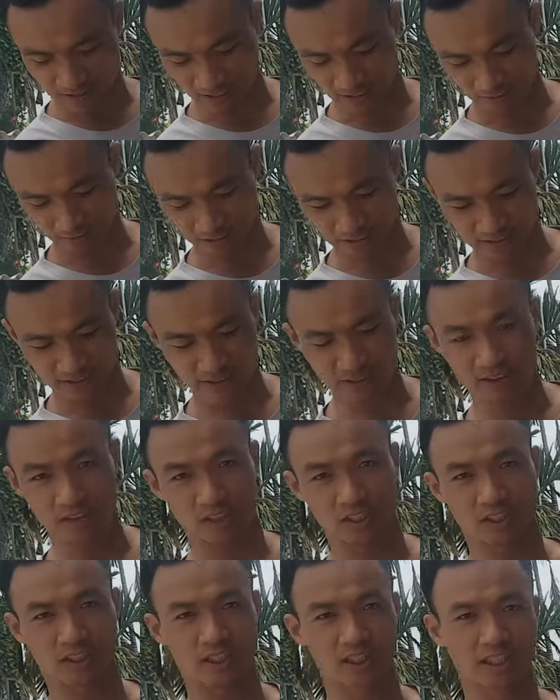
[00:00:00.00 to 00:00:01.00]
nhang về zin
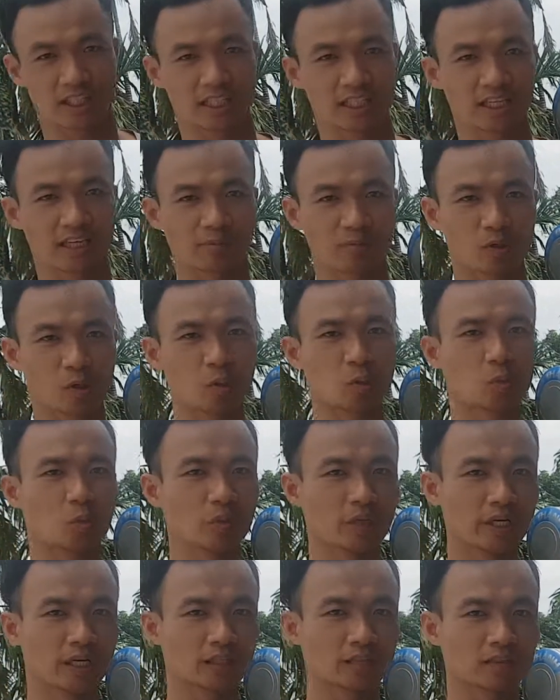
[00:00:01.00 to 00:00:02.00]
cho người anh em cùng
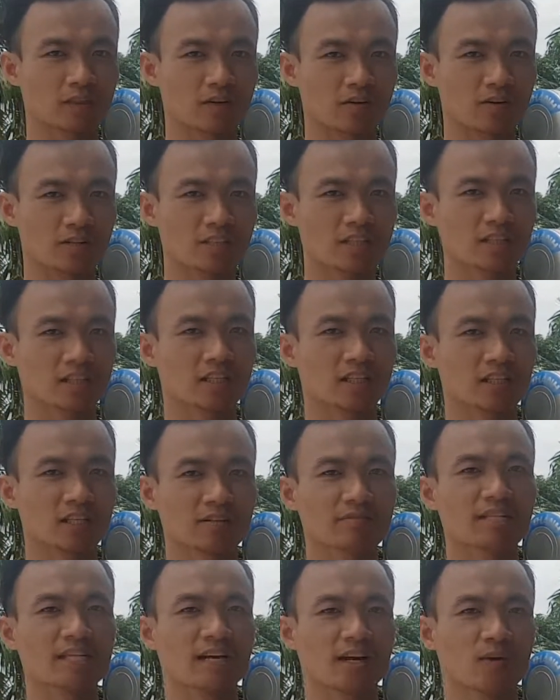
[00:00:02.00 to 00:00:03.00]
huyện có chơi thân thiết
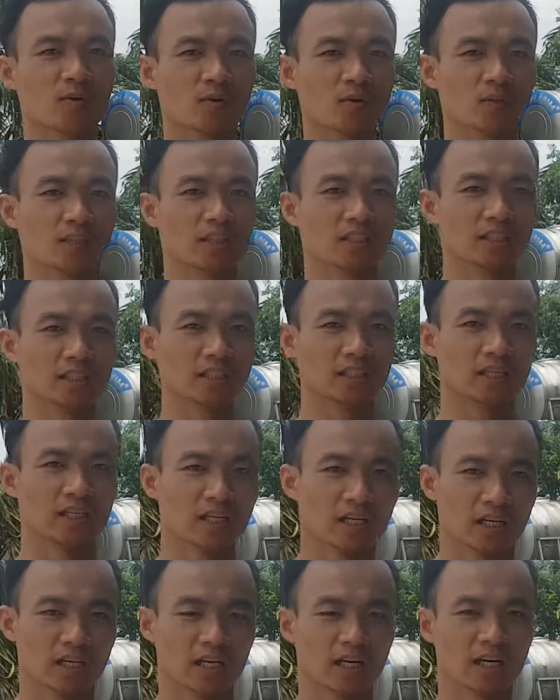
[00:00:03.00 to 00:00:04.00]
với nhau thì
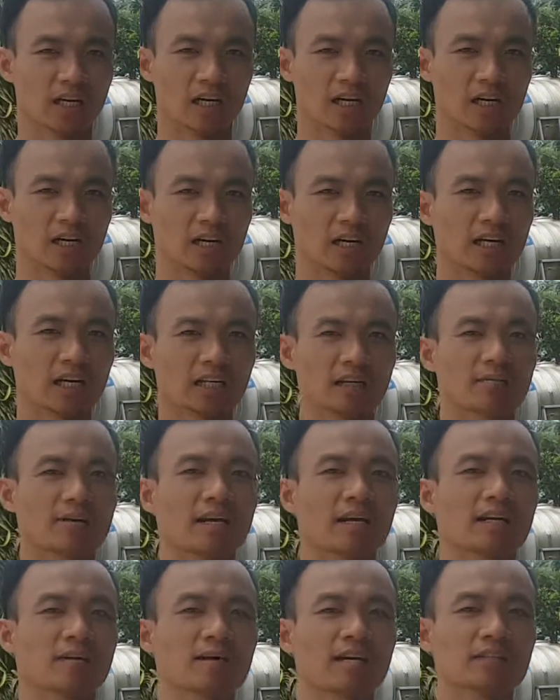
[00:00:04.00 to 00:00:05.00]
uh, hẹn gặp
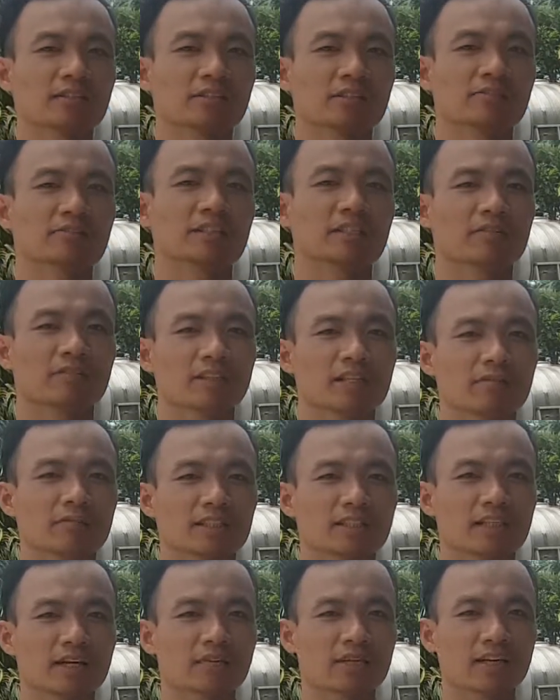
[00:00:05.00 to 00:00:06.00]
lại các bạn trong những video clip
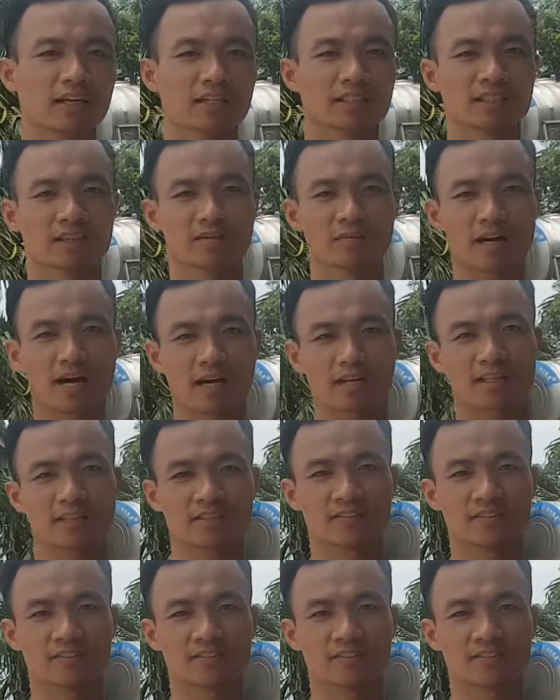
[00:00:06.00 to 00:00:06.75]
lần sau nhé chào các bạn